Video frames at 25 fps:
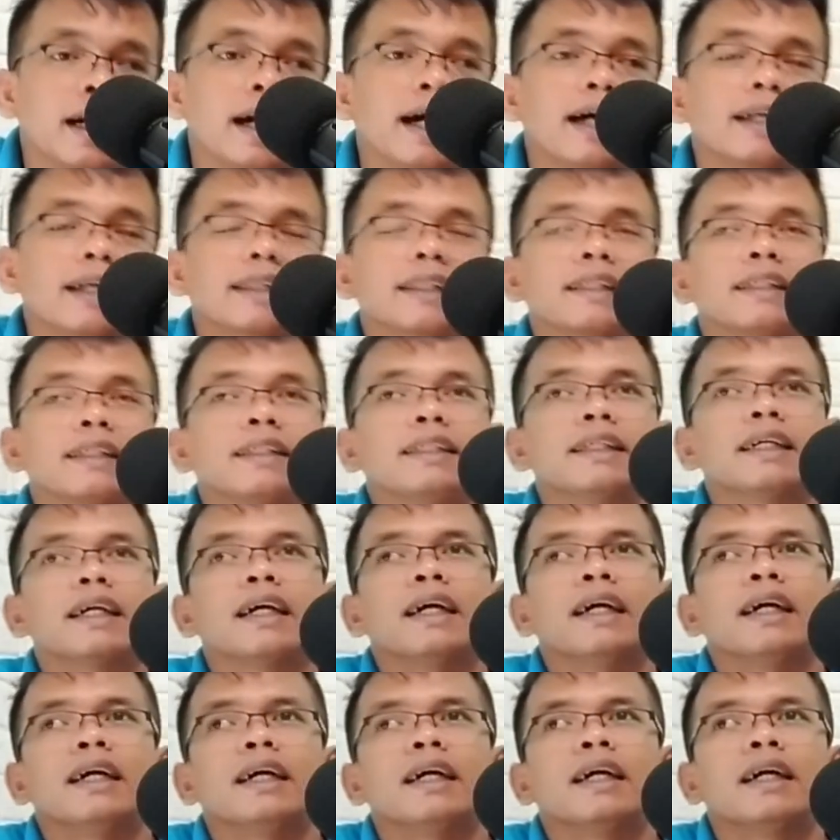
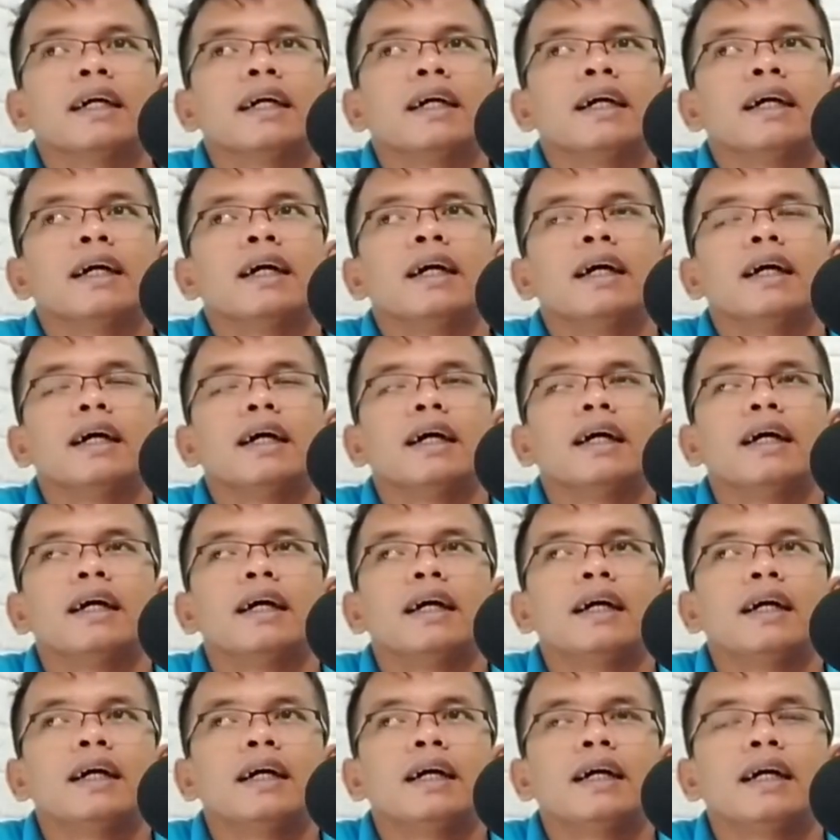artinya
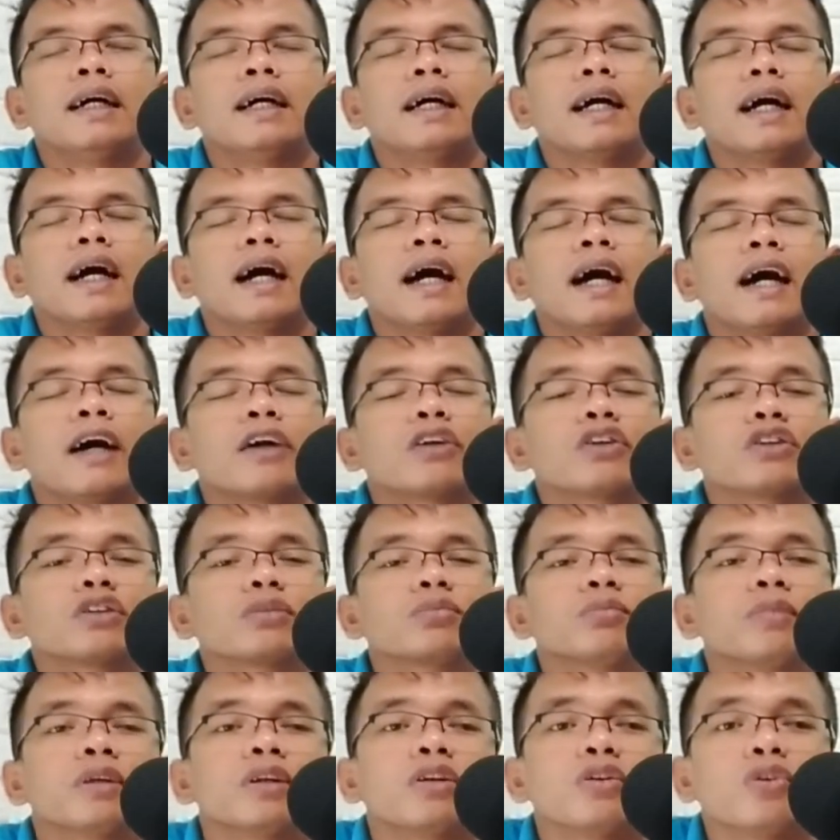uh, harus
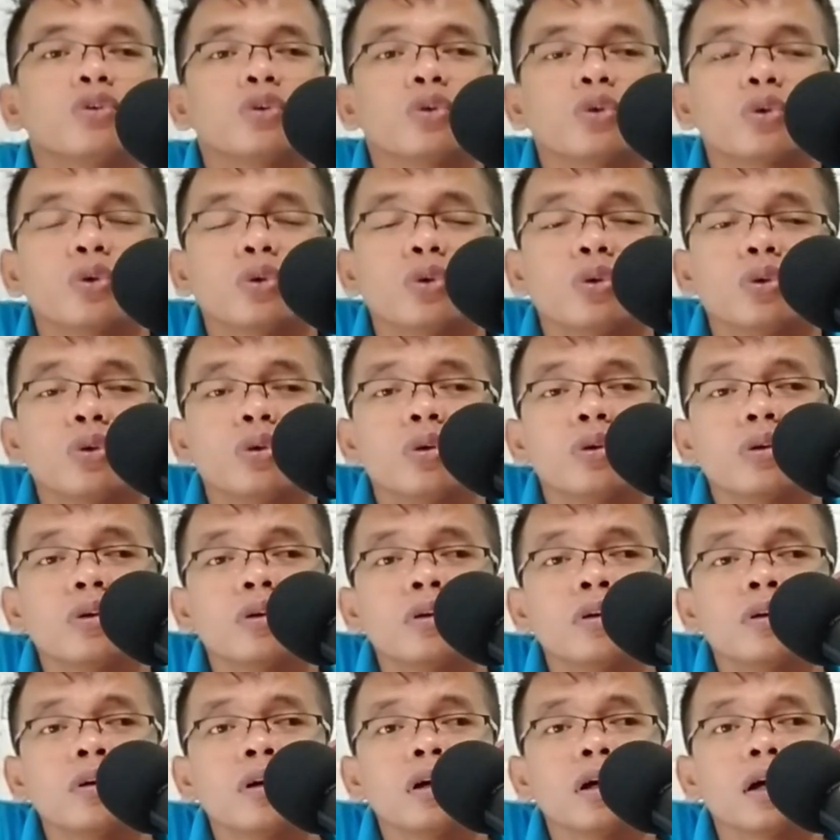menunggu
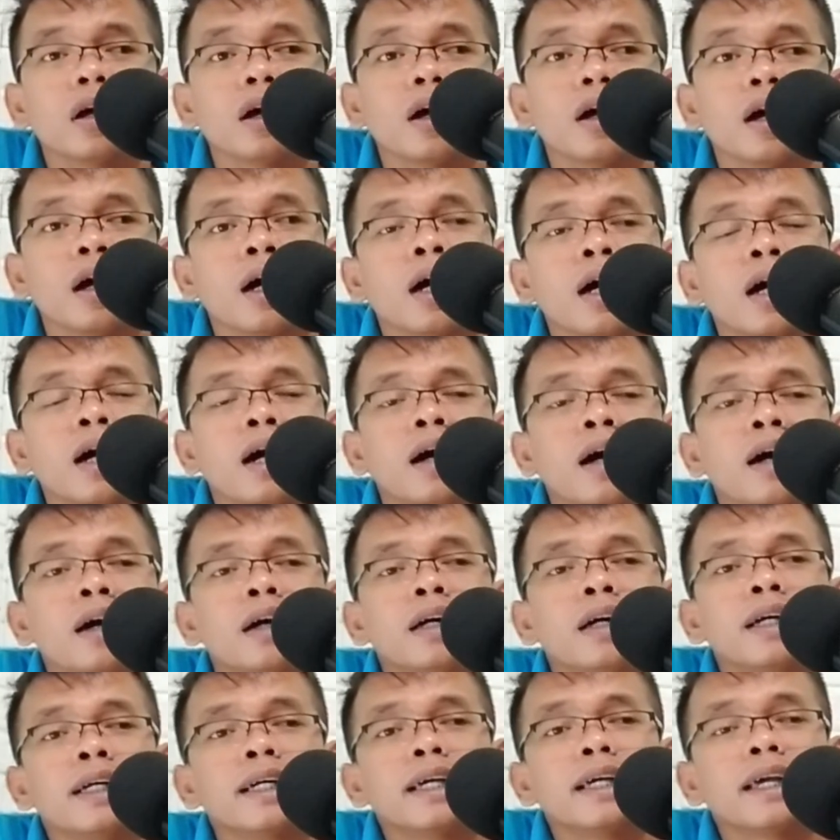uh,
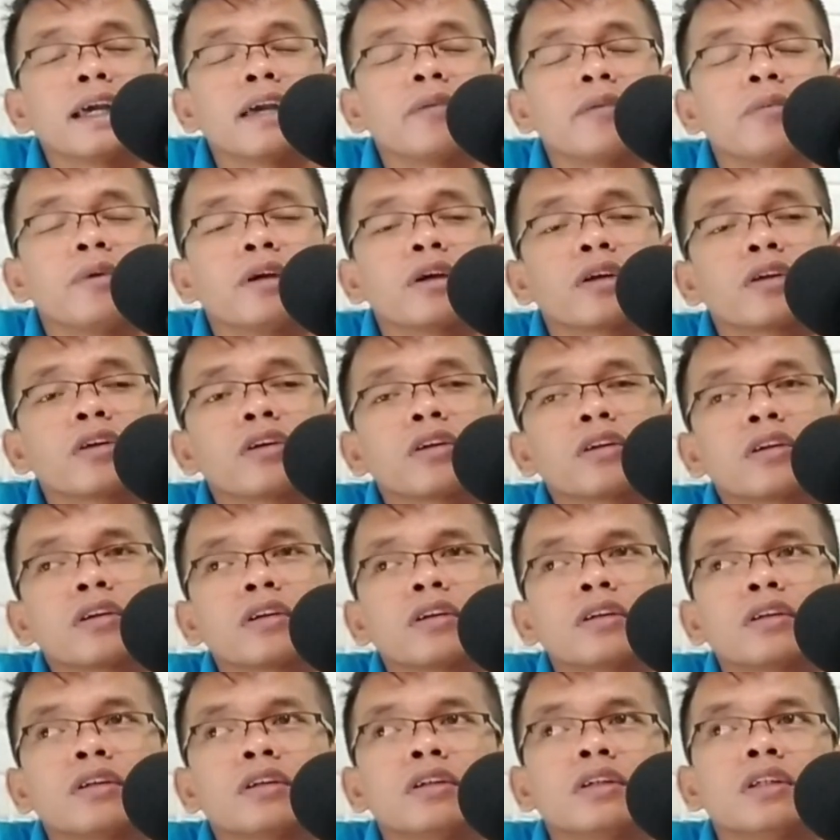eh, Emiror
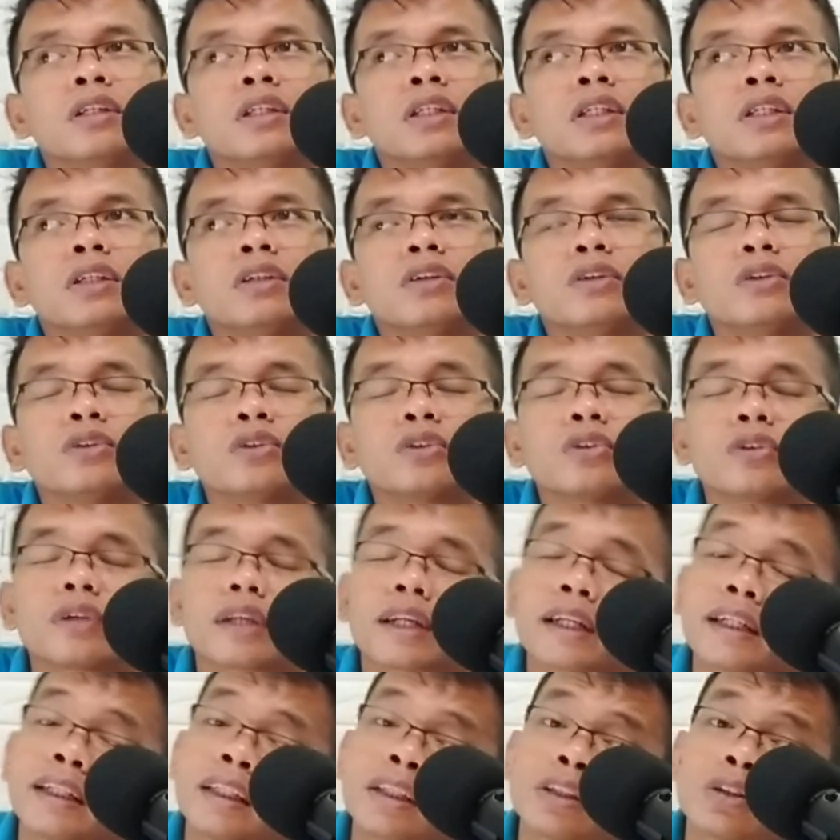untuk
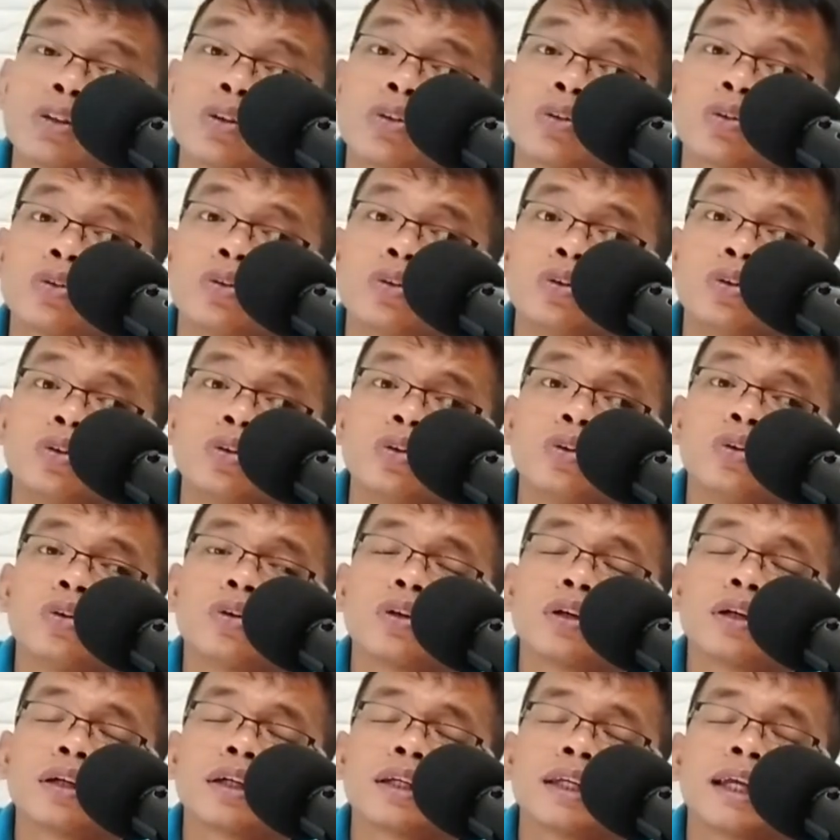ready stok dulu
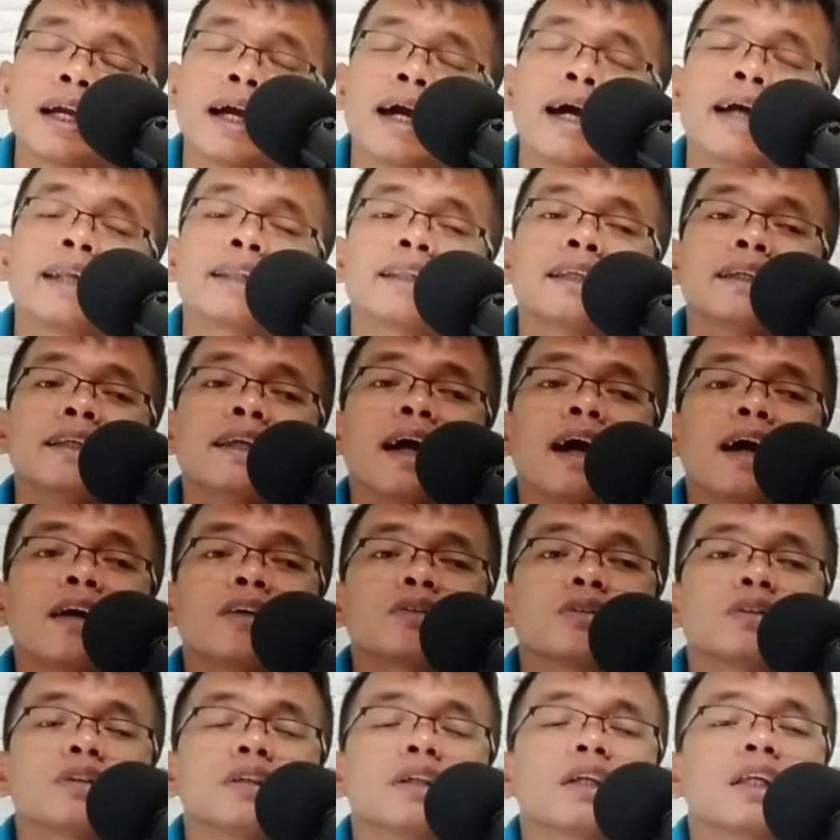yang artinya
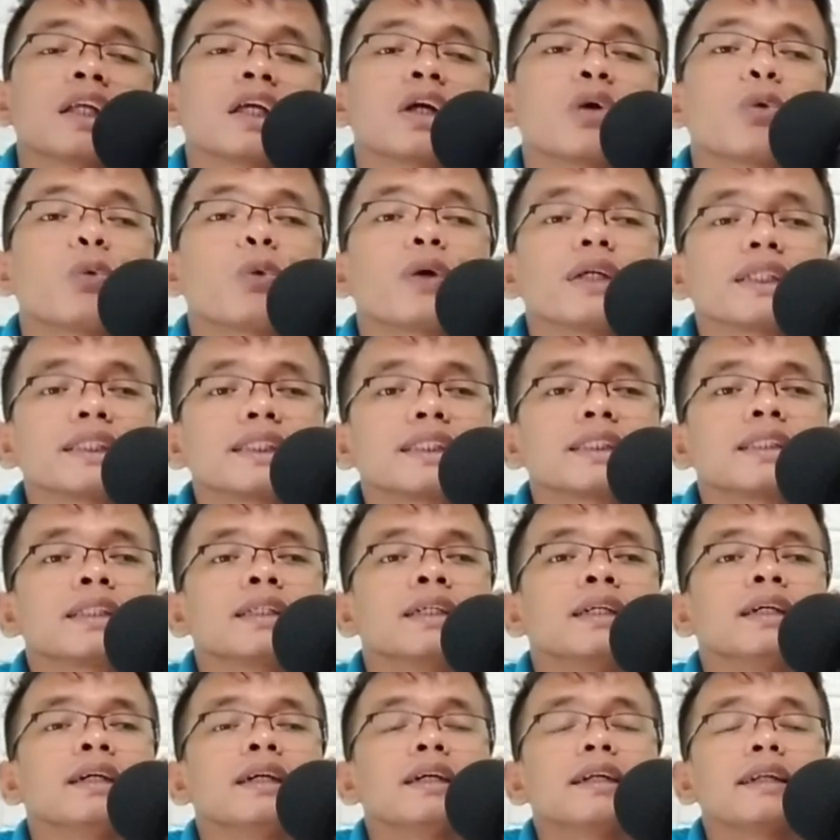harus di request
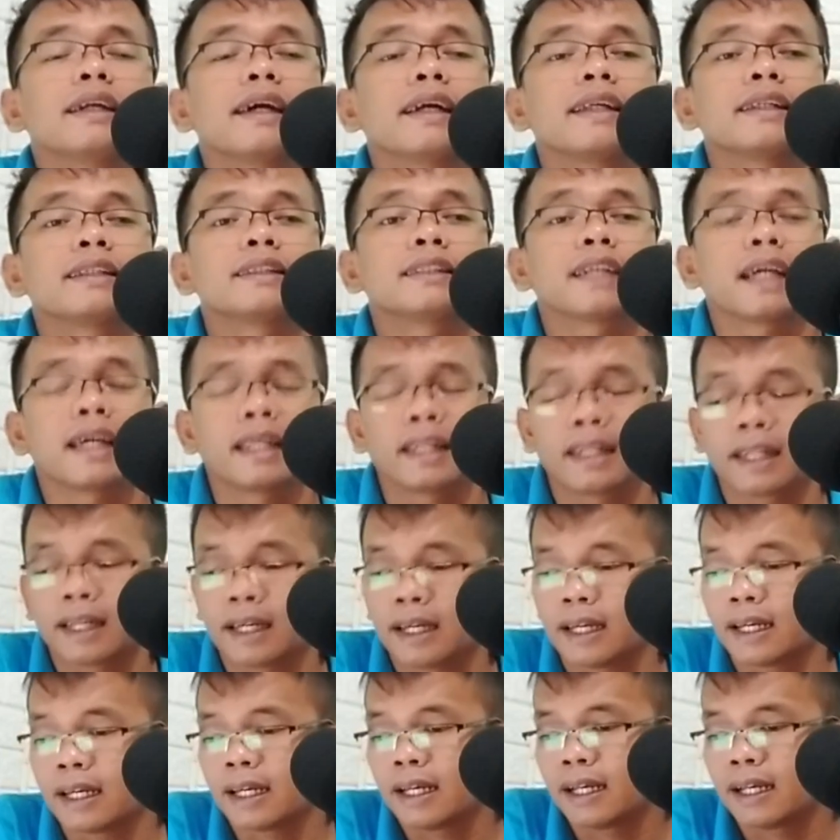dari China